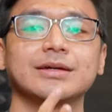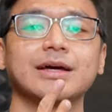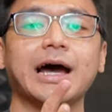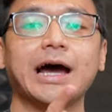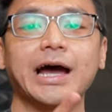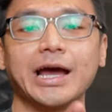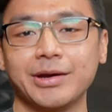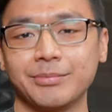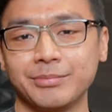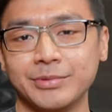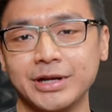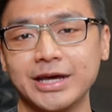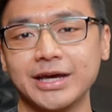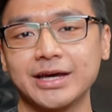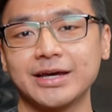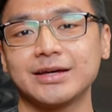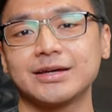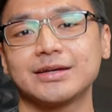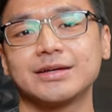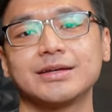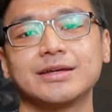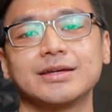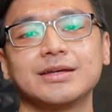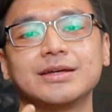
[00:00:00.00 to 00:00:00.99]
AMD,
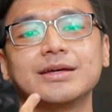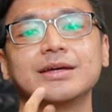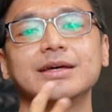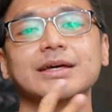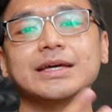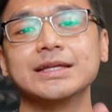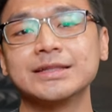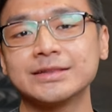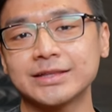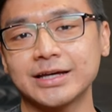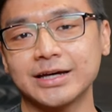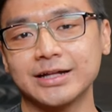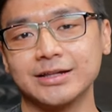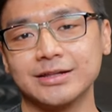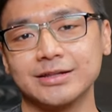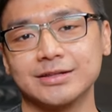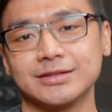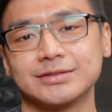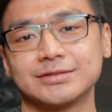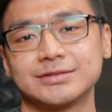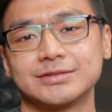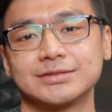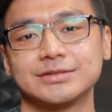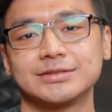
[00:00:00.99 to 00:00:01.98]
Intel.
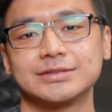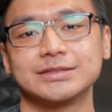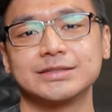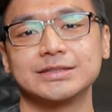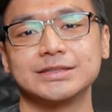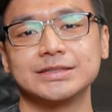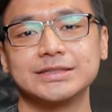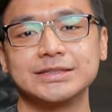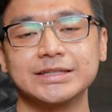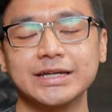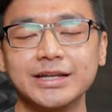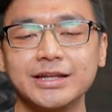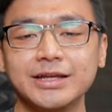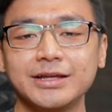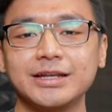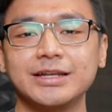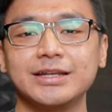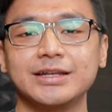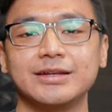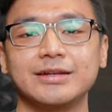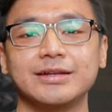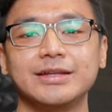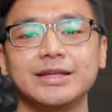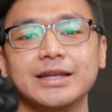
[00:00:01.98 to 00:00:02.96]
Jadi
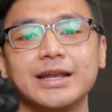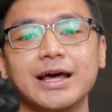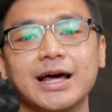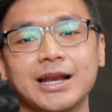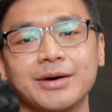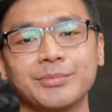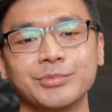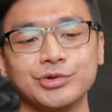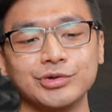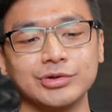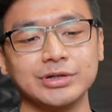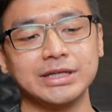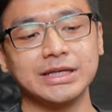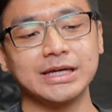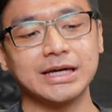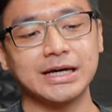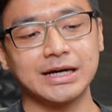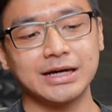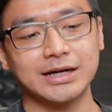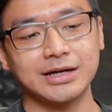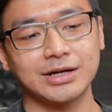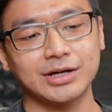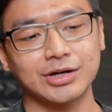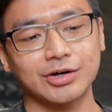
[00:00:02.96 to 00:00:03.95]
di dalam
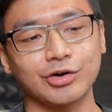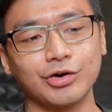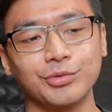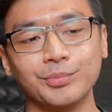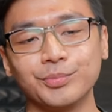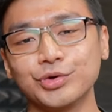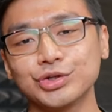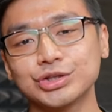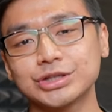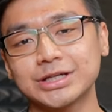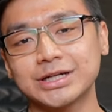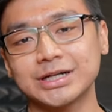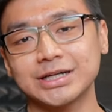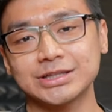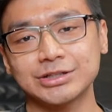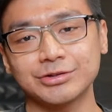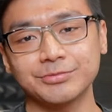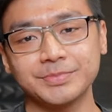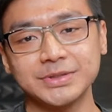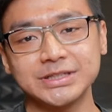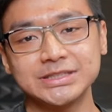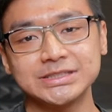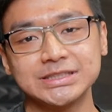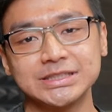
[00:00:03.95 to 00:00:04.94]
dunia komputer atau
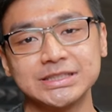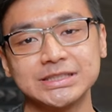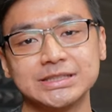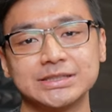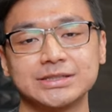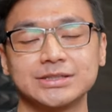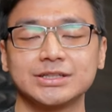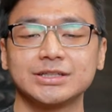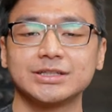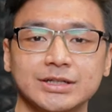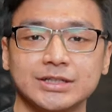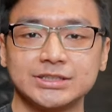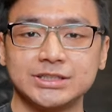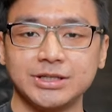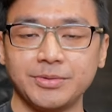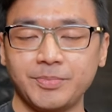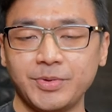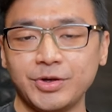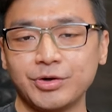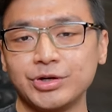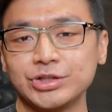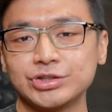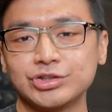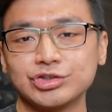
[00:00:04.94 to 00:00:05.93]
PC,
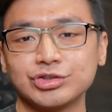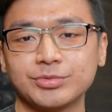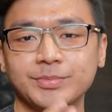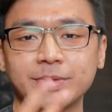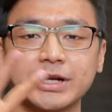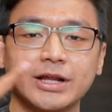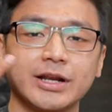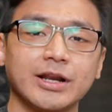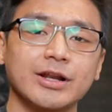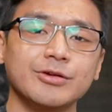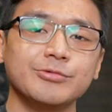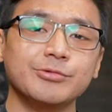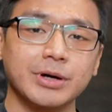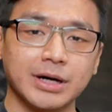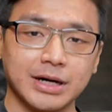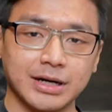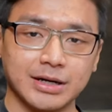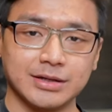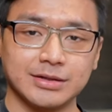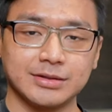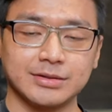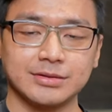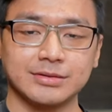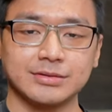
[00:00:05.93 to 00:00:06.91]
CPU itu cuma ada dua,
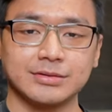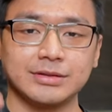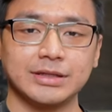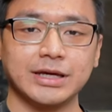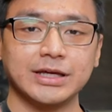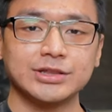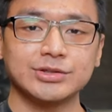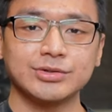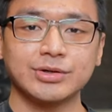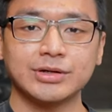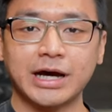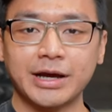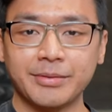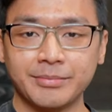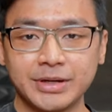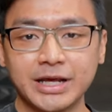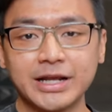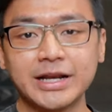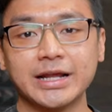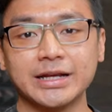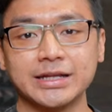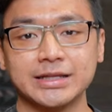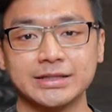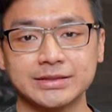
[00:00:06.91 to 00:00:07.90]
yaitu AMD
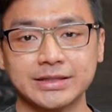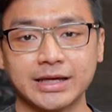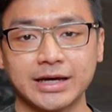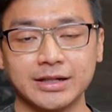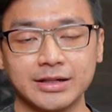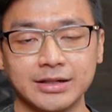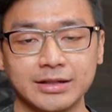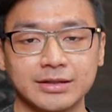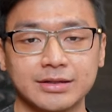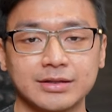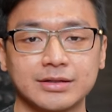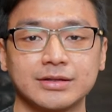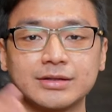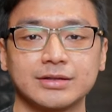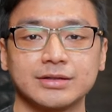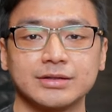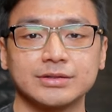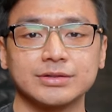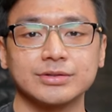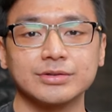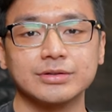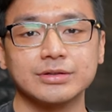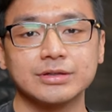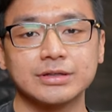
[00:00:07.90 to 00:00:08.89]
dan Intel.
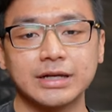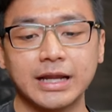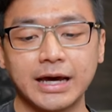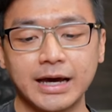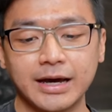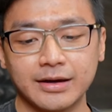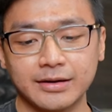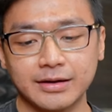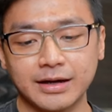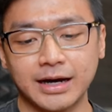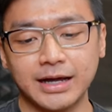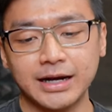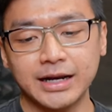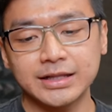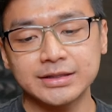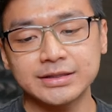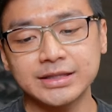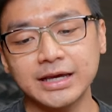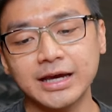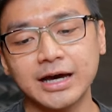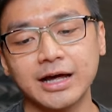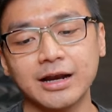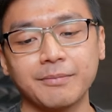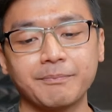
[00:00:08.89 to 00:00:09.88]
Tuh. Nah, kalian
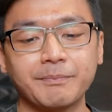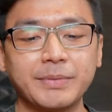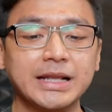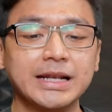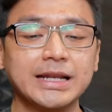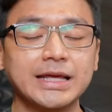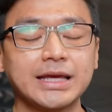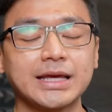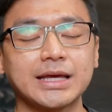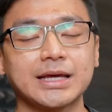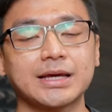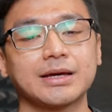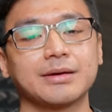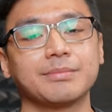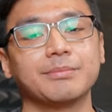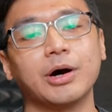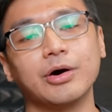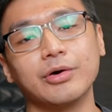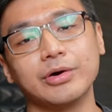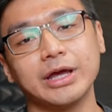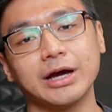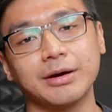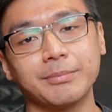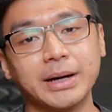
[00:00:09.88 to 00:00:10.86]
tinggal pilih
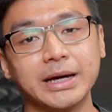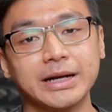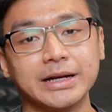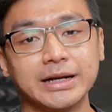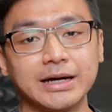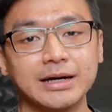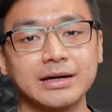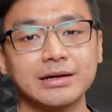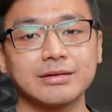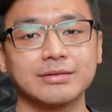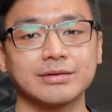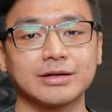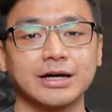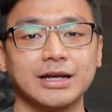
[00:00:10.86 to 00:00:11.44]
mau yang mana.